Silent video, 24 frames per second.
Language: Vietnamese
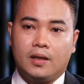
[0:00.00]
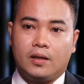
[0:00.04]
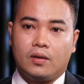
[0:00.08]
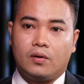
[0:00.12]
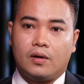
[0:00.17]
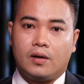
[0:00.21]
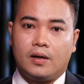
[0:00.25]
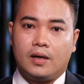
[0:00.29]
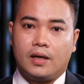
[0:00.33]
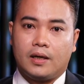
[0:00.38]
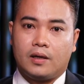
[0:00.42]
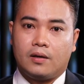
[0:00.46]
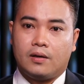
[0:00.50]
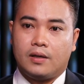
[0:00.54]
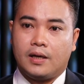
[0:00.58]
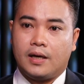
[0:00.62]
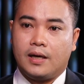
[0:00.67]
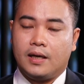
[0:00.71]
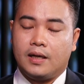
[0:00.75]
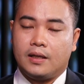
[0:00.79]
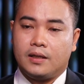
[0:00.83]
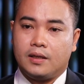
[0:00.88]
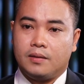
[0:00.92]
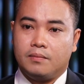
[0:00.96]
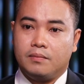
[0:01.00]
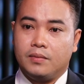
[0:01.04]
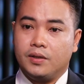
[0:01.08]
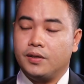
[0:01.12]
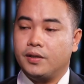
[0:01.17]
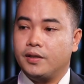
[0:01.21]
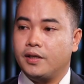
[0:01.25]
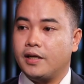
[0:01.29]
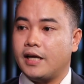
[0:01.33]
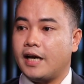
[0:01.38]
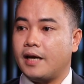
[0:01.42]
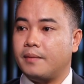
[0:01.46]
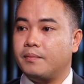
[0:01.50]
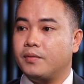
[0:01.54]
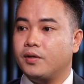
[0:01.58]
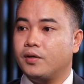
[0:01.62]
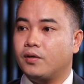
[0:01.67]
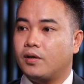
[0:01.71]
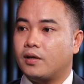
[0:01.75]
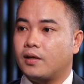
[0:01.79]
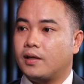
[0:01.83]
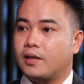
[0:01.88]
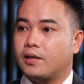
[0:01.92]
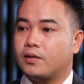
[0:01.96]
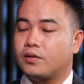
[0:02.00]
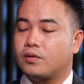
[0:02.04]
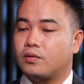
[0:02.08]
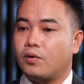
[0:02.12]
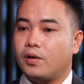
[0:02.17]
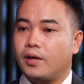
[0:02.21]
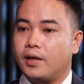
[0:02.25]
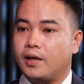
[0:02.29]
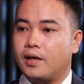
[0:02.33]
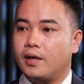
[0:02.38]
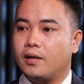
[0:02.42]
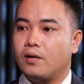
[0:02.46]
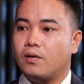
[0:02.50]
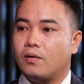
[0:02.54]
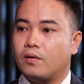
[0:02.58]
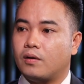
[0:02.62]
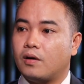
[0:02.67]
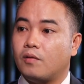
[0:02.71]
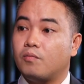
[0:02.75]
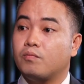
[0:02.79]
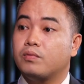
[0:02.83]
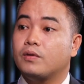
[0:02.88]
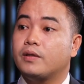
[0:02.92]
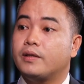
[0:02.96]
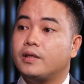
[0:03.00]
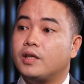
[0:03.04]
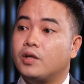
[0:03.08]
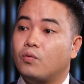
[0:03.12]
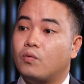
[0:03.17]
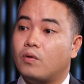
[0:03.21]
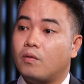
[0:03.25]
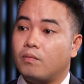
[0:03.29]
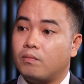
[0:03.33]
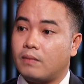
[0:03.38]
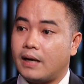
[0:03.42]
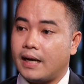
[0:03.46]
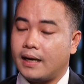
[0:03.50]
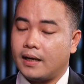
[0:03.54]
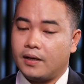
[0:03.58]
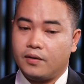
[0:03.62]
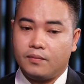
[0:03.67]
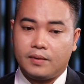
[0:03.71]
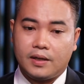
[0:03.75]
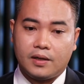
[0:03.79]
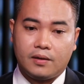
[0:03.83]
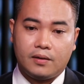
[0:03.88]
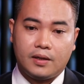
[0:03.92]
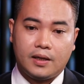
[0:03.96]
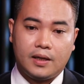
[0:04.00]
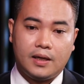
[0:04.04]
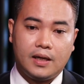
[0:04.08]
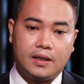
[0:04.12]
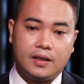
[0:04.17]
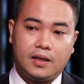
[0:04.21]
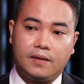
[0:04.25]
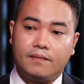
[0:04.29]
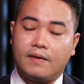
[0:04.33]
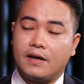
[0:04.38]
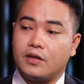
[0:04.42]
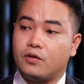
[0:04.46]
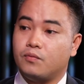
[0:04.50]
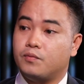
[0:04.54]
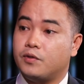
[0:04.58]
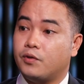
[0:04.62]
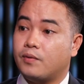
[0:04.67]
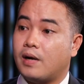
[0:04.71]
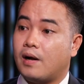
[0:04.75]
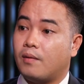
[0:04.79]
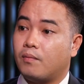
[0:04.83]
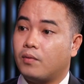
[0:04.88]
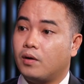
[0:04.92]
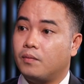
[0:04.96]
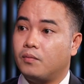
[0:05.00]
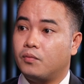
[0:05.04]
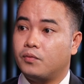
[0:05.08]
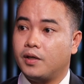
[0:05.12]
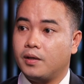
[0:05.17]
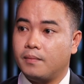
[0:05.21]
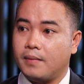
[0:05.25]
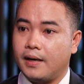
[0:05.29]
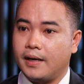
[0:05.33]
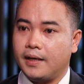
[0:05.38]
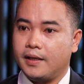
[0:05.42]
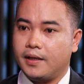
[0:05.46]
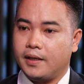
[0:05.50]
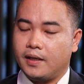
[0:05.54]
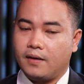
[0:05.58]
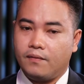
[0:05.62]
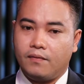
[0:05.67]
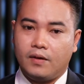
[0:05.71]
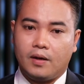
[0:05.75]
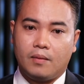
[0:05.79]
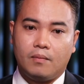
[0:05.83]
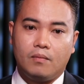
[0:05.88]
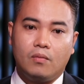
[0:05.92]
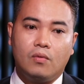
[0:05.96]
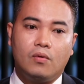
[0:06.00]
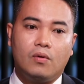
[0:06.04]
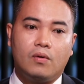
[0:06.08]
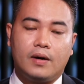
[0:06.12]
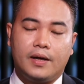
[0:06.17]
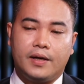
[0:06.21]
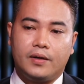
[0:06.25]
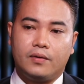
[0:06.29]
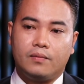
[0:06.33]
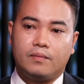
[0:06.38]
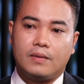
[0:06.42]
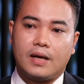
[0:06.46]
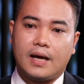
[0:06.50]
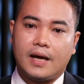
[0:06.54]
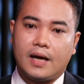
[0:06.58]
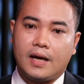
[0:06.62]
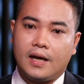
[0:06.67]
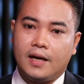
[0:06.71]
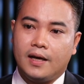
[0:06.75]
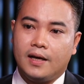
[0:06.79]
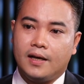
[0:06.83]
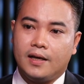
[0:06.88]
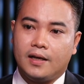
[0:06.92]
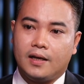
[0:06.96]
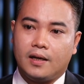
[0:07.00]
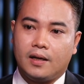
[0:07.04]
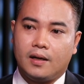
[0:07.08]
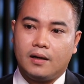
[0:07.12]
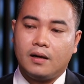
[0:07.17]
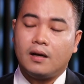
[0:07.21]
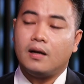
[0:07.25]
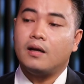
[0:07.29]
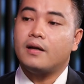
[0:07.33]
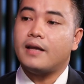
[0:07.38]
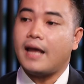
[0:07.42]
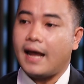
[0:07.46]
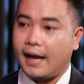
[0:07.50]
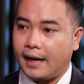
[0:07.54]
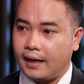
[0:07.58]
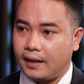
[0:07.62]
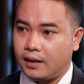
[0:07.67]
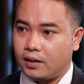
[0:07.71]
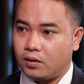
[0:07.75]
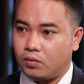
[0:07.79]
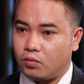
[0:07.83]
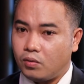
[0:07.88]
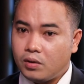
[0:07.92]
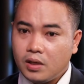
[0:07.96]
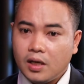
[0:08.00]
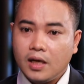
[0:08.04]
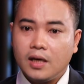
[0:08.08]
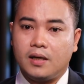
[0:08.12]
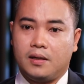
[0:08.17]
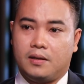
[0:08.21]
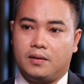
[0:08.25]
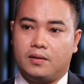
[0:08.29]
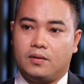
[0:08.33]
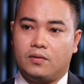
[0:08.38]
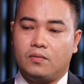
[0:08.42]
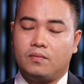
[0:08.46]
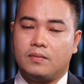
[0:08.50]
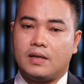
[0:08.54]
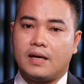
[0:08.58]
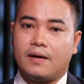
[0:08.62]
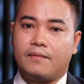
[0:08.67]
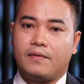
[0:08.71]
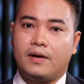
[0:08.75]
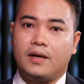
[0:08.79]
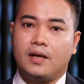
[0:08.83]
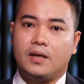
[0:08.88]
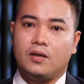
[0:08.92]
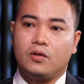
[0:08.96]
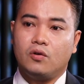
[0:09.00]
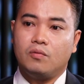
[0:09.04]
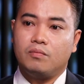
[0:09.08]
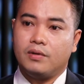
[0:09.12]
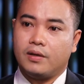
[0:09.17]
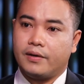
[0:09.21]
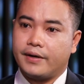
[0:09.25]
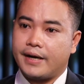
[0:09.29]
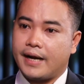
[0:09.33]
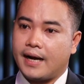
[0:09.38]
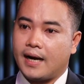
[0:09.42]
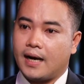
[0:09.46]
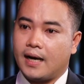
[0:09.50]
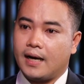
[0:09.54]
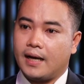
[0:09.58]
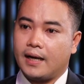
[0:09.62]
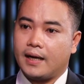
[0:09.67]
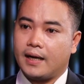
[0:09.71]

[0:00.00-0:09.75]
tôi nói là có thể là từ 10 đến 20 hoặc là tùy cái độ công nhiều công năng chúng ta có thể lên tới vài chục triệu đồng đối với một thiết bị thì cái việc mua này chúng ta rất là đơn giản tuy nhiên chúng ta phải hình dung được rằng